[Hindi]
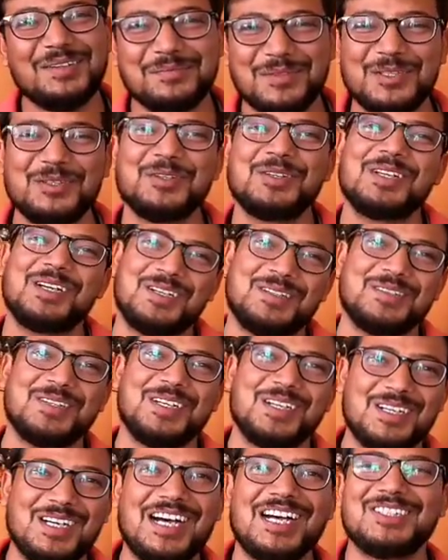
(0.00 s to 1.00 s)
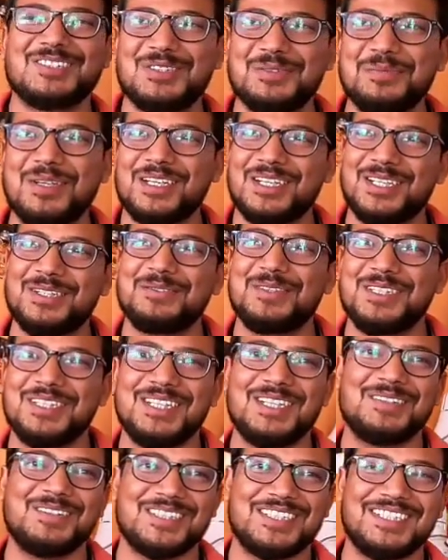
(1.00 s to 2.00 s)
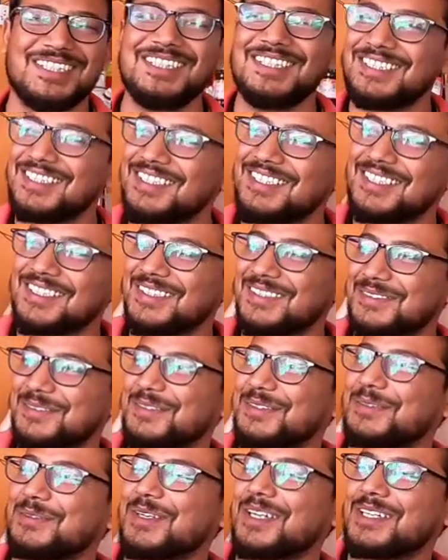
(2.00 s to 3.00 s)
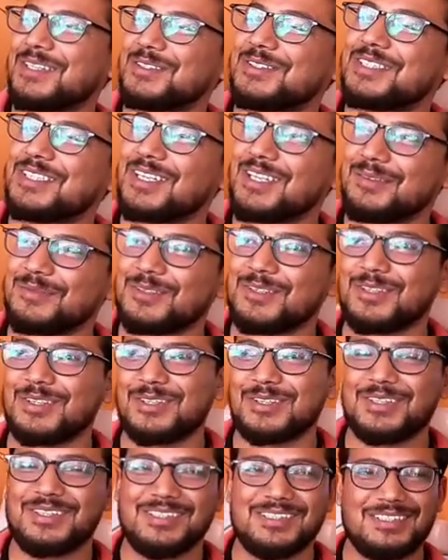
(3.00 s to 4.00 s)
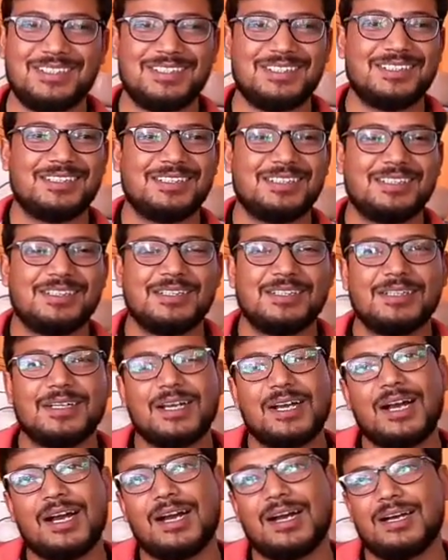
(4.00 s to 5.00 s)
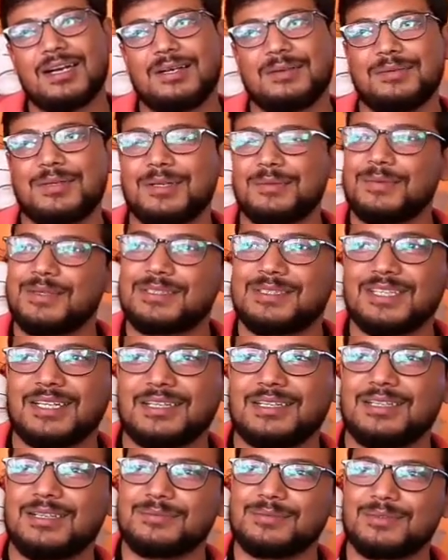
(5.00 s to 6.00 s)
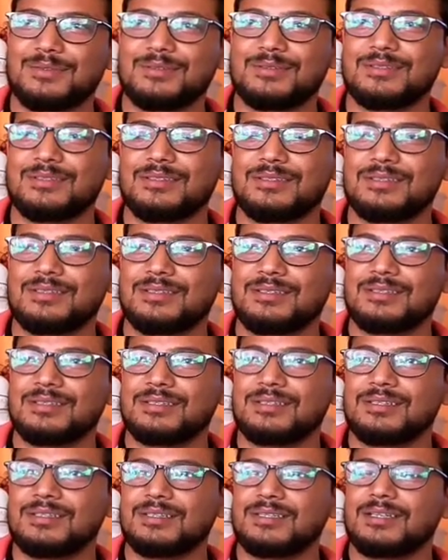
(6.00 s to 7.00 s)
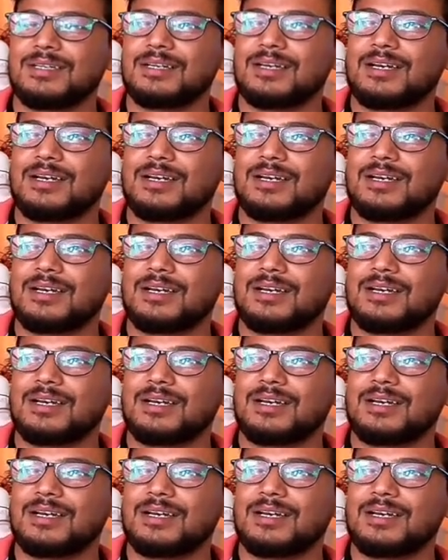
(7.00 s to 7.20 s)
हाँ बिल्कुल आज तो मार्केट बंद है वैसे हाँ अच्छा तो यहाँ पे रूम्स वगैरह भी अवेलेबल हाँ और भी ब्रांचेस हैं यहीं